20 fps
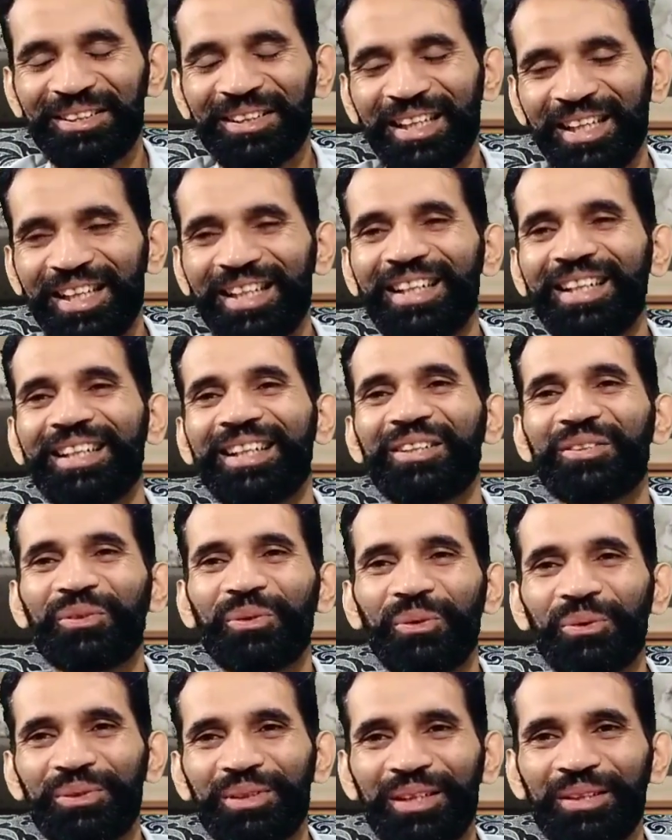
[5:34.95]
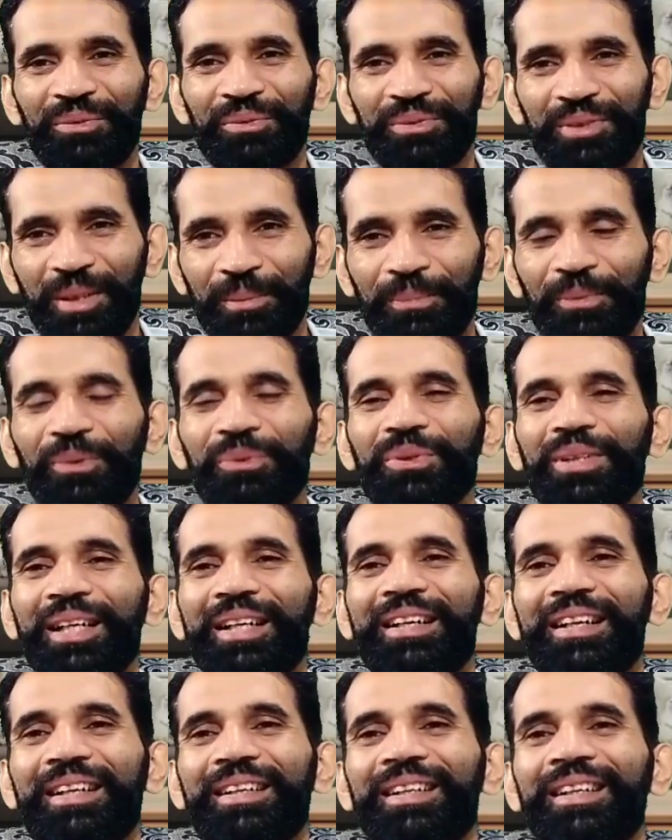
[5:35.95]
देख लेना सोच लें उससे पूछ लें
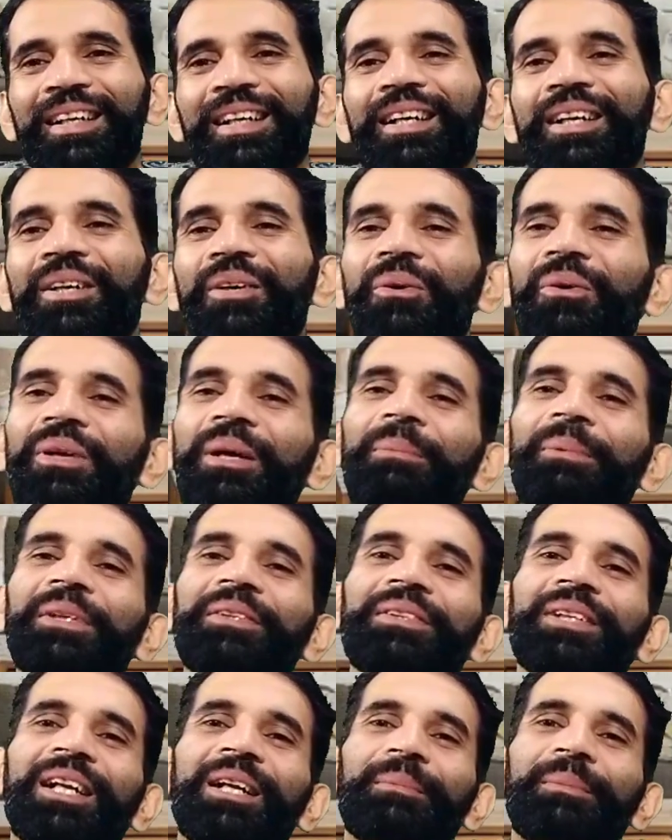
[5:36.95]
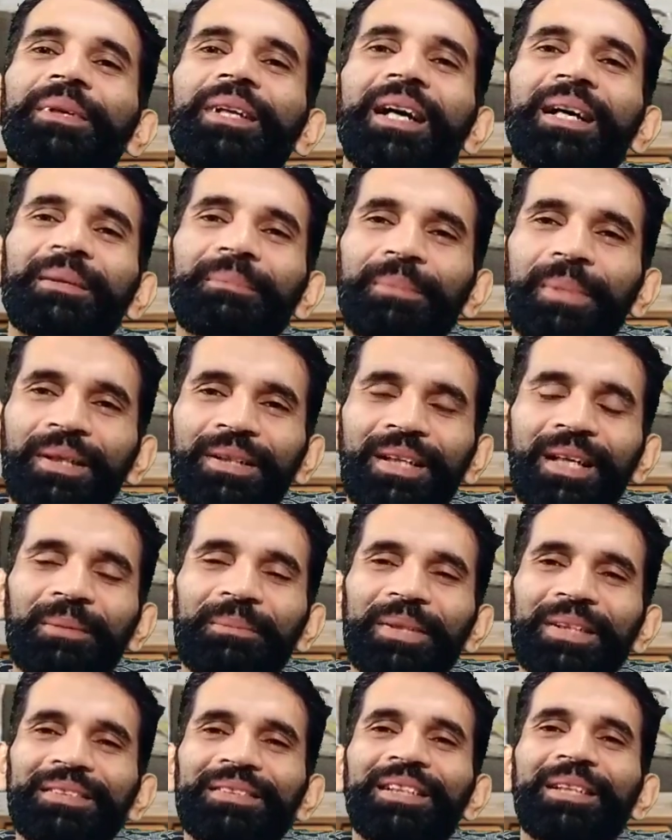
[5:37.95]
ट्रिक और अपने चैनल बनाए पंद्रह
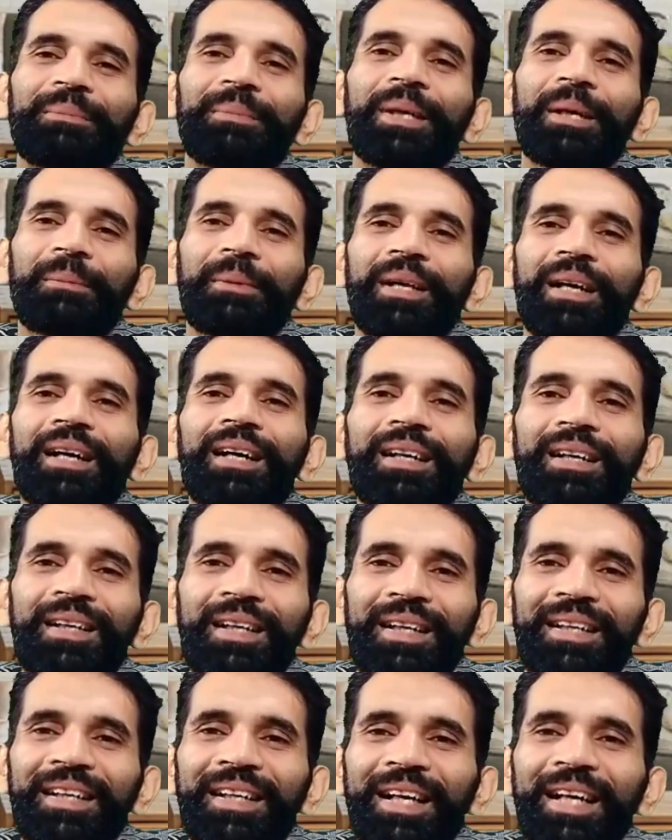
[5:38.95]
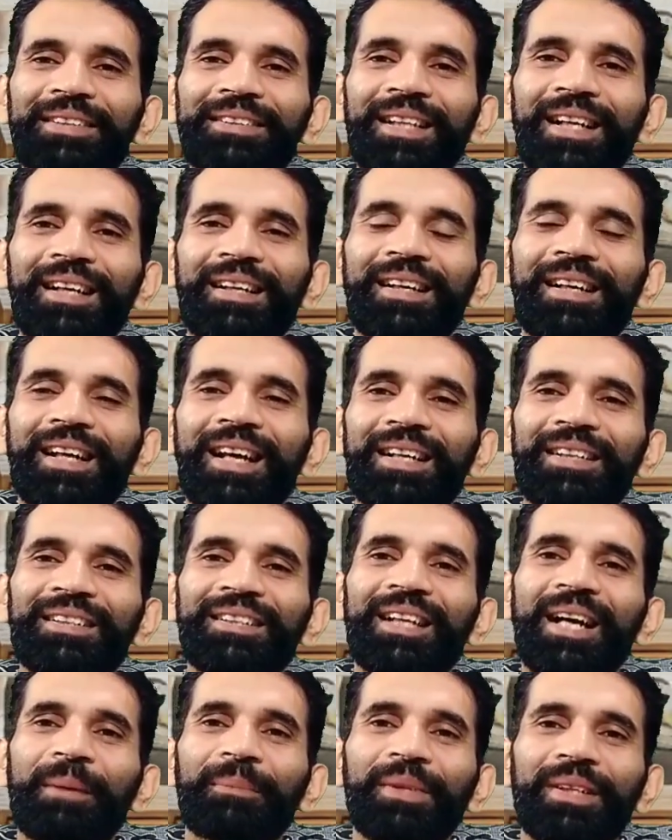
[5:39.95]
बीस दिन में अपना नया चैनल खड़ा
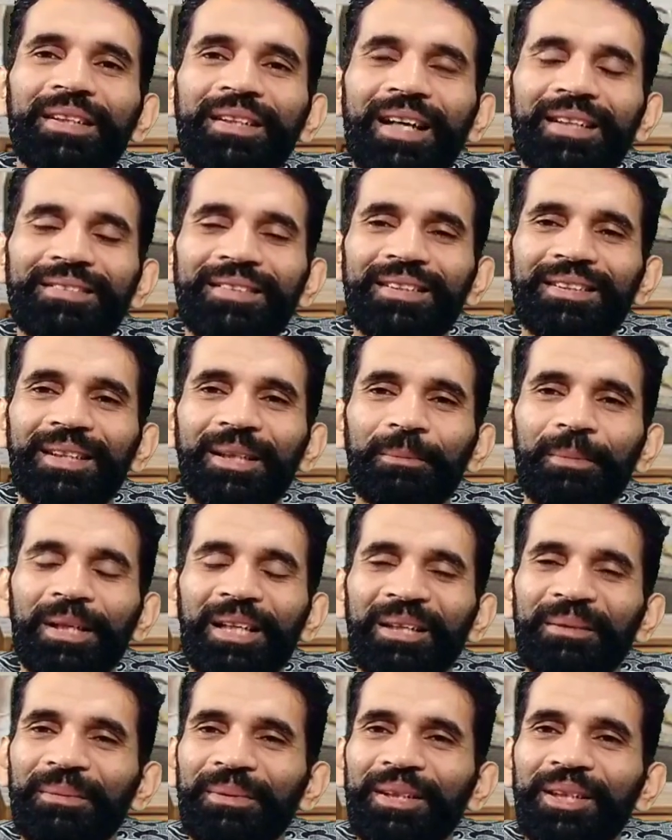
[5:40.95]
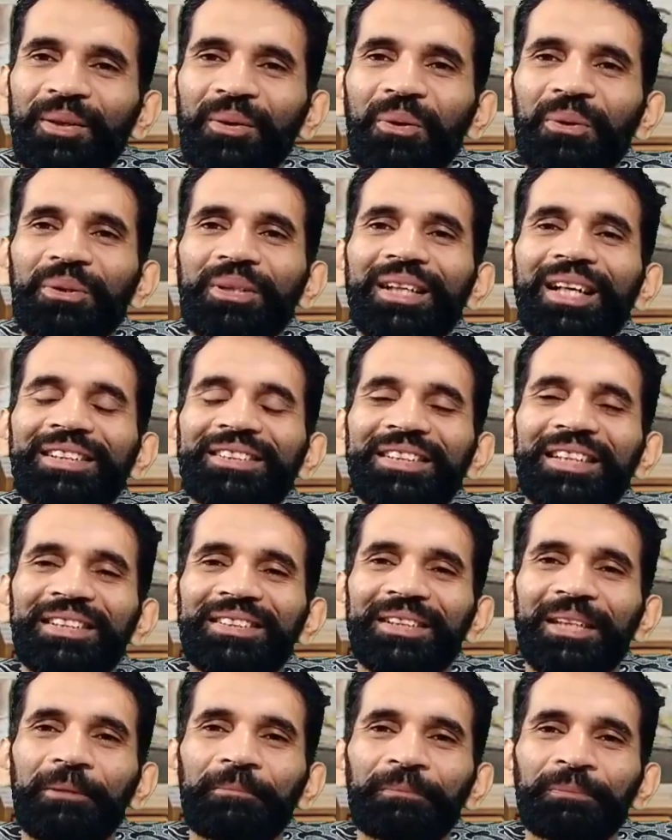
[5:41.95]
किया आमदनी हासिल की बल्ले बल्ले और क्या
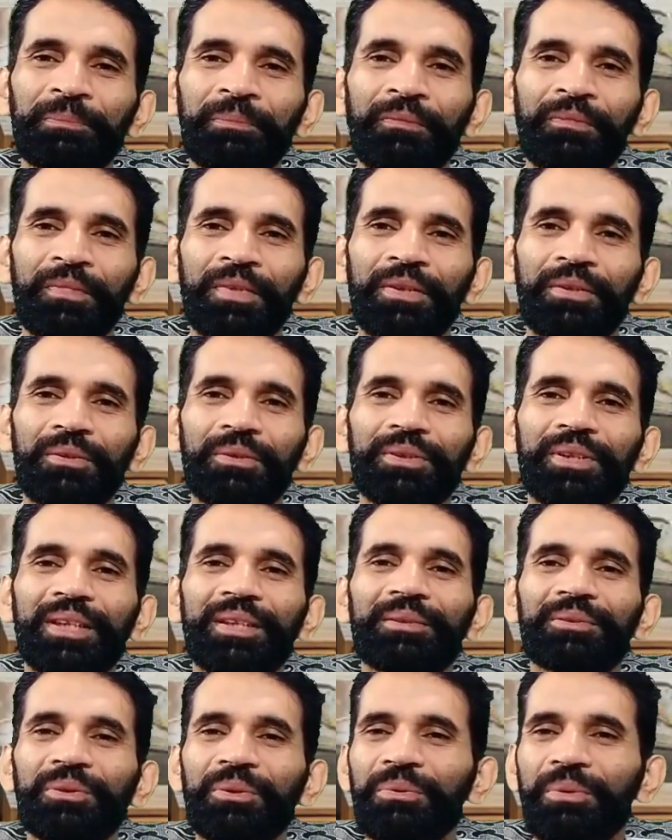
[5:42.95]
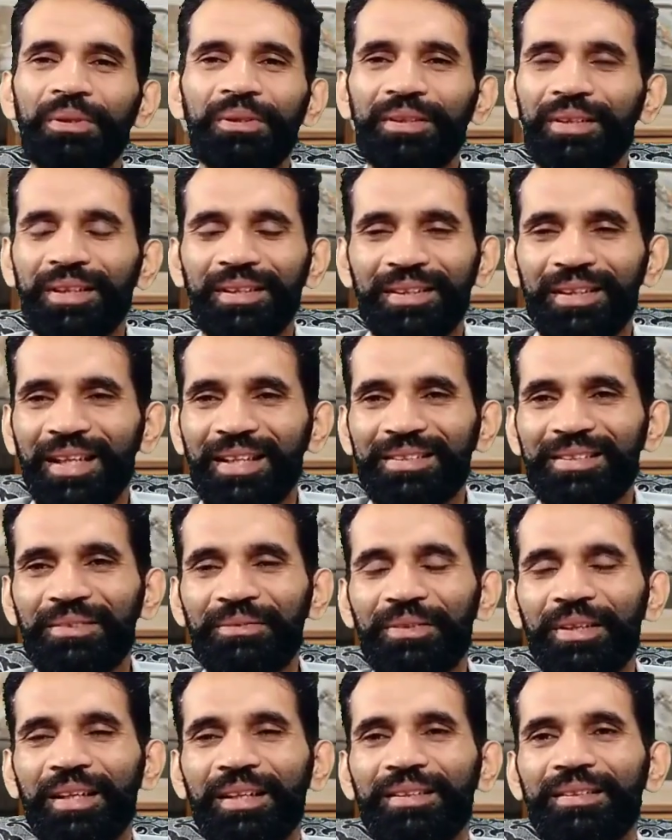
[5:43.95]
चाहिए तो ये ज़रूरत नहीं है ऐसी
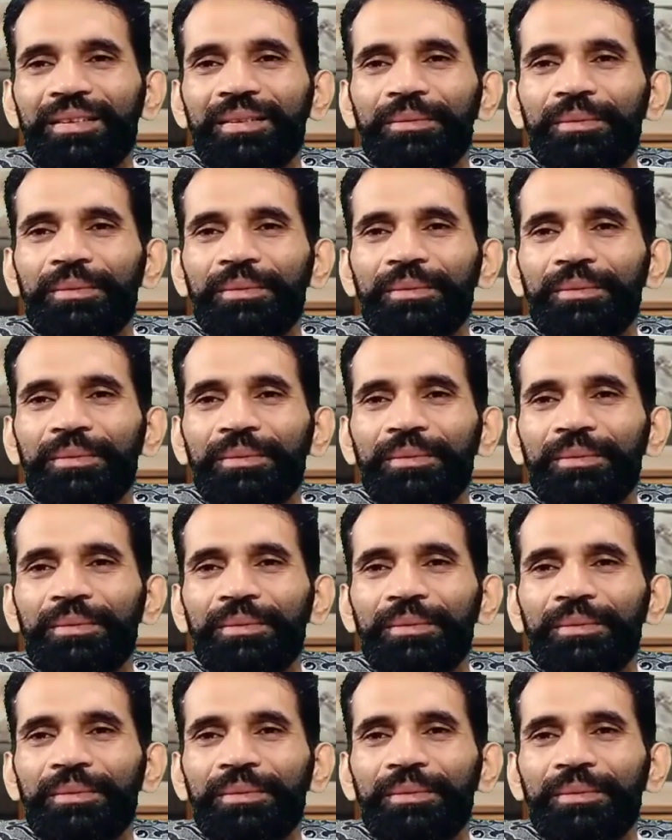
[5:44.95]
फेक